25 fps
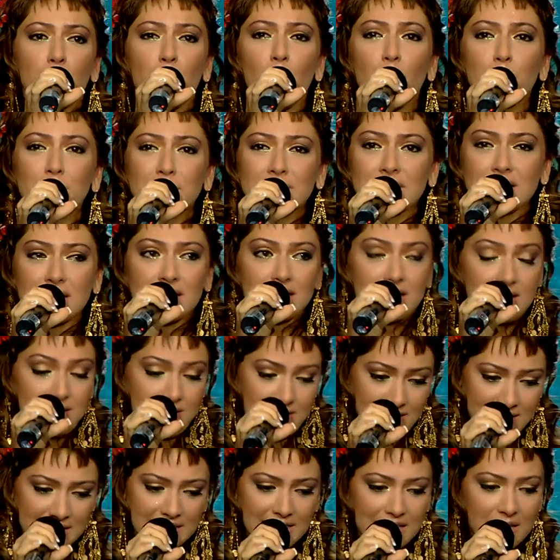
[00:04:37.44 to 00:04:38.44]
Popstar
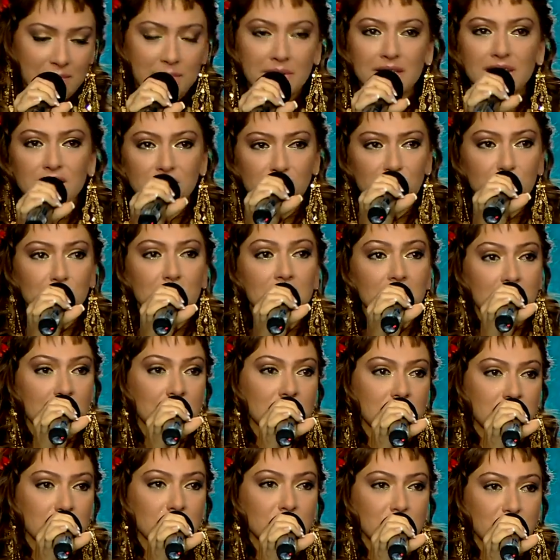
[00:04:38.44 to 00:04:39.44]
diye bir yarışmaya
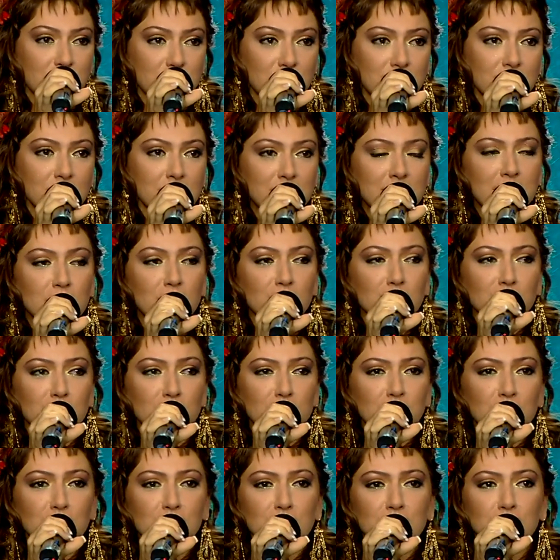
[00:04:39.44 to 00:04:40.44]
katılmıştım
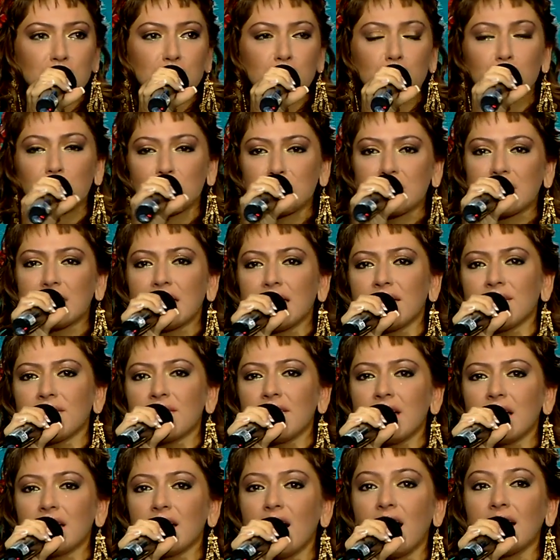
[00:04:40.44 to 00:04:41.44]
biliyorsunuz 3 sene
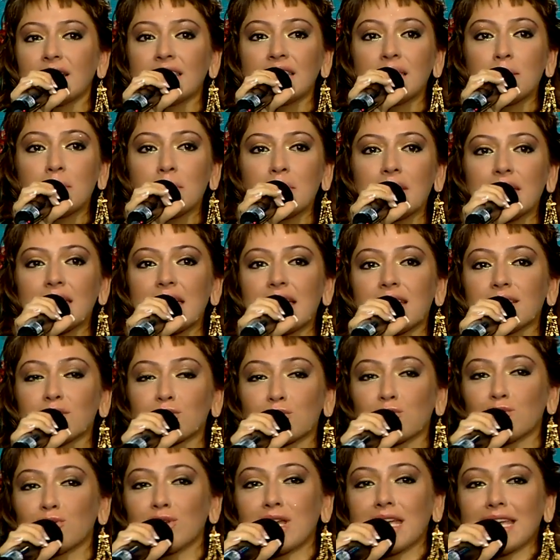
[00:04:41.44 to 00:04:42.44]
evvel. Annem
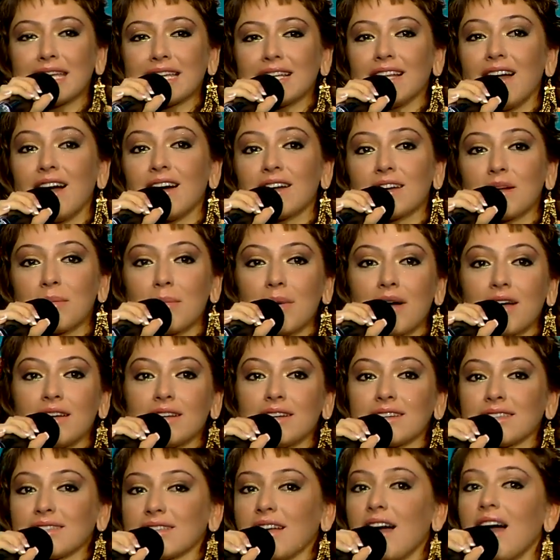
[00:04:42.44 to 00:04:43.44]
beni sürekli
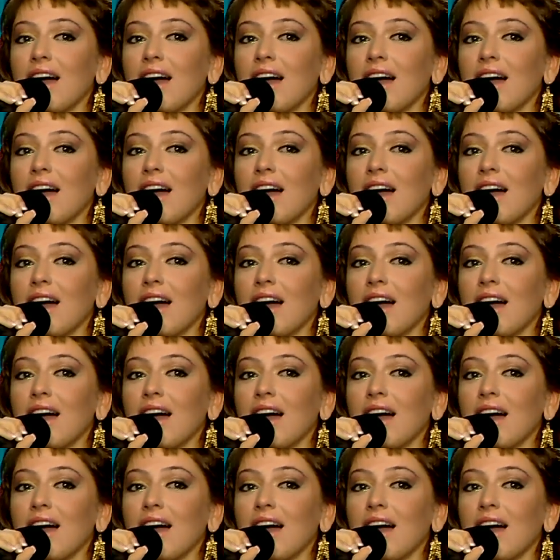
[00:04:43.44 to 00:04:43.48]
arabayla